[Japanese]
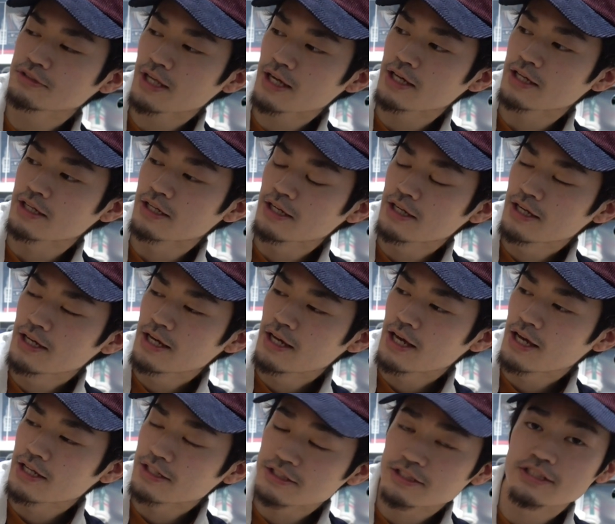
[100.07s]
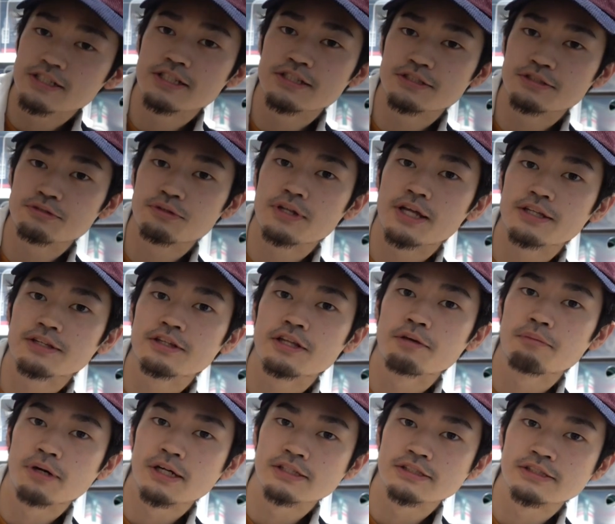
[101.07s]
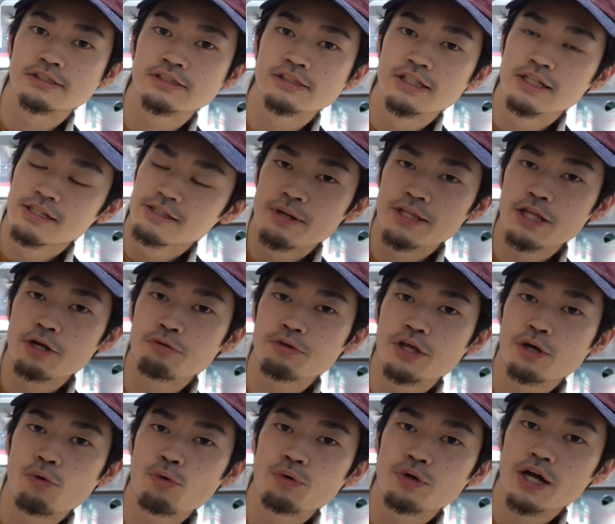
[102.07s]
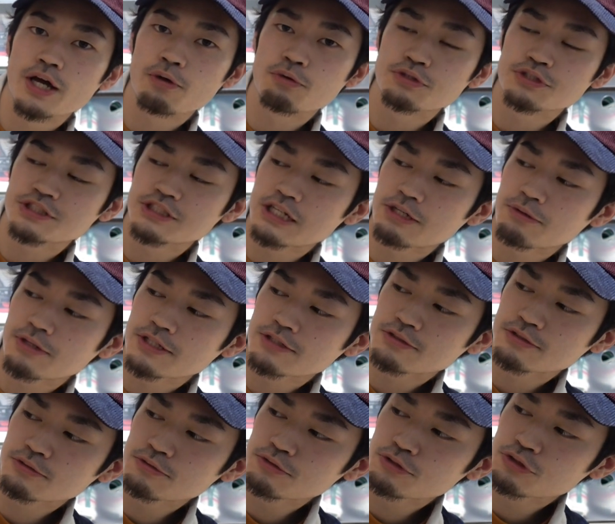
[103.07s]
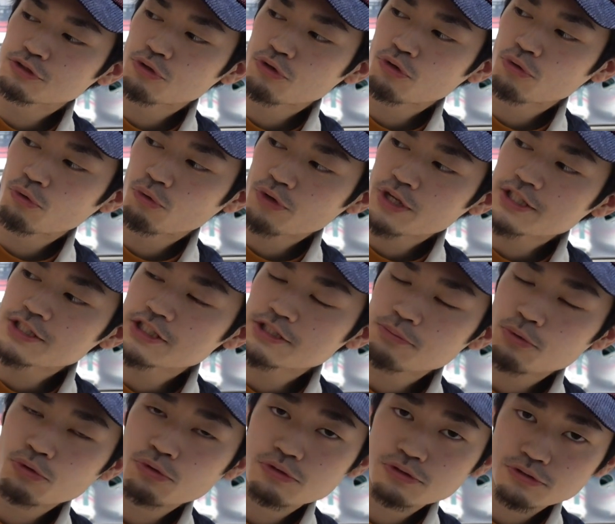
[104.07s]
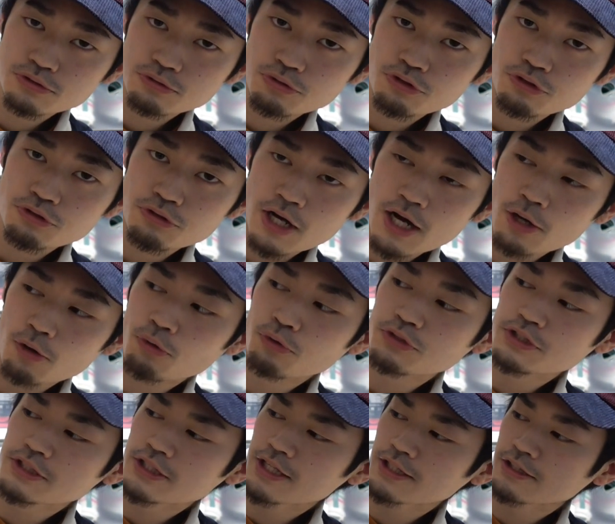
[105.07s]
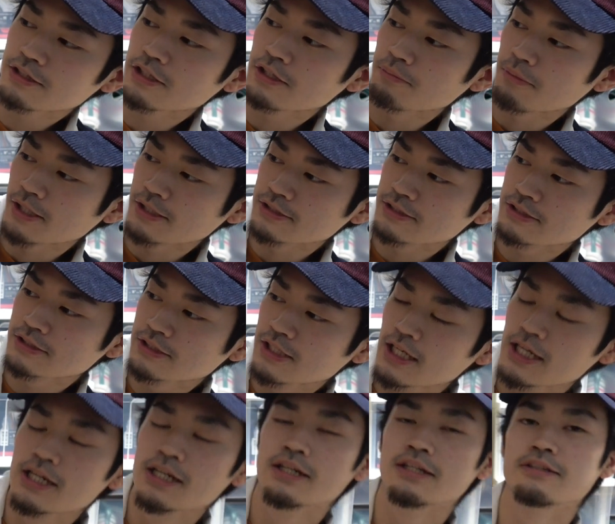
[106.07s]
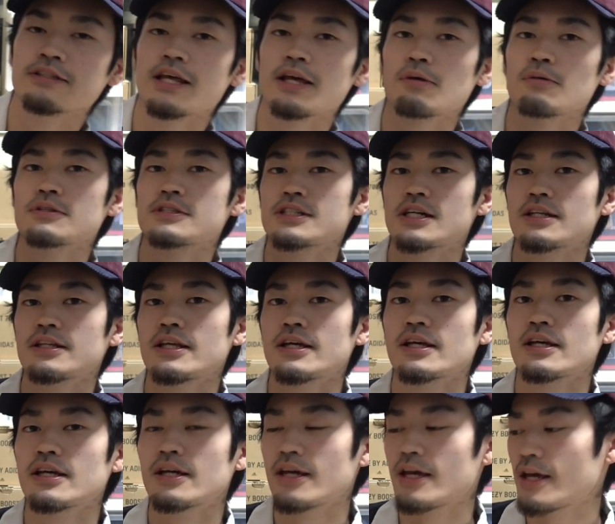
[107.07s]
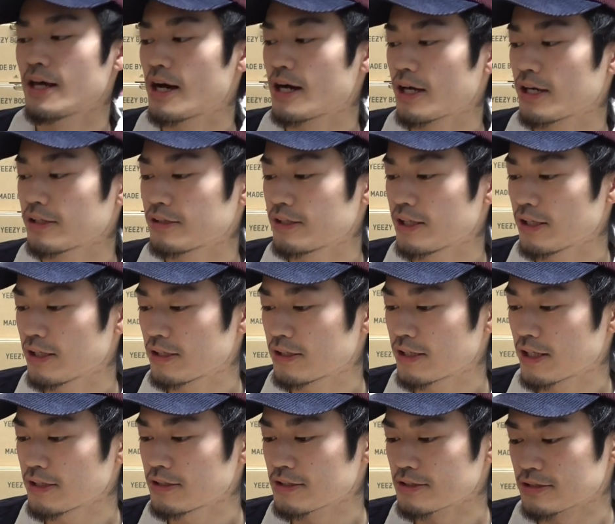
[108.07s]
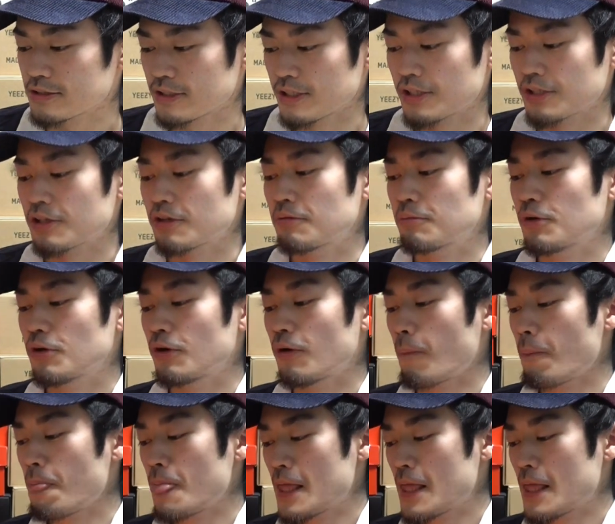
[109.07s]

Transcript: ない、えー、シリーズとなってます。まあ、なので今回こちらはね、通称オレンジボックスという箱になってます。で、こちらね、えー、開けていきたいんですけれども、